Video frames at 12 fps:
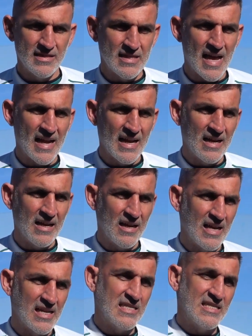tan
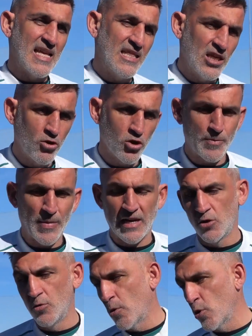estéticos para
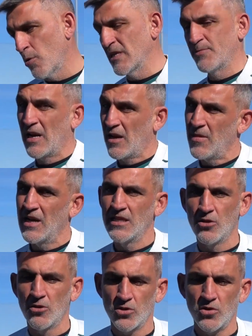ser un poco más
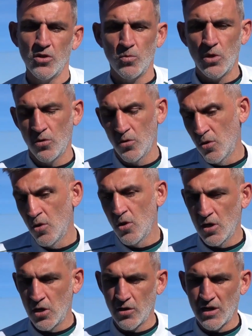pragmáticos, ¿no? Y bueno,
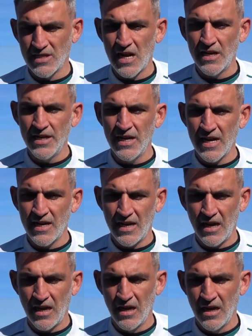creo que es la línea
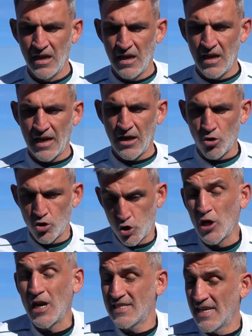que, nos
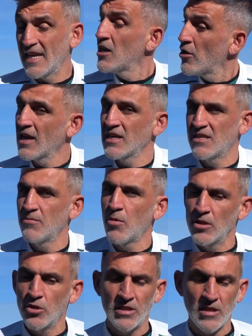toca seguir ahora en este
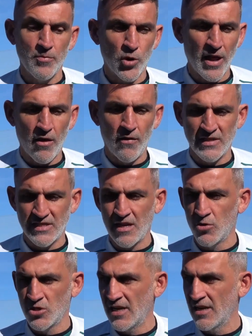momento de temporada donde
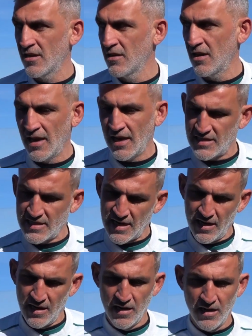estamos en,
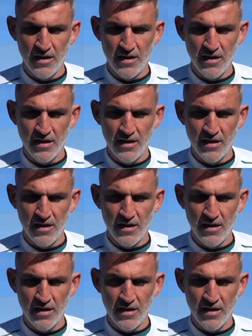ese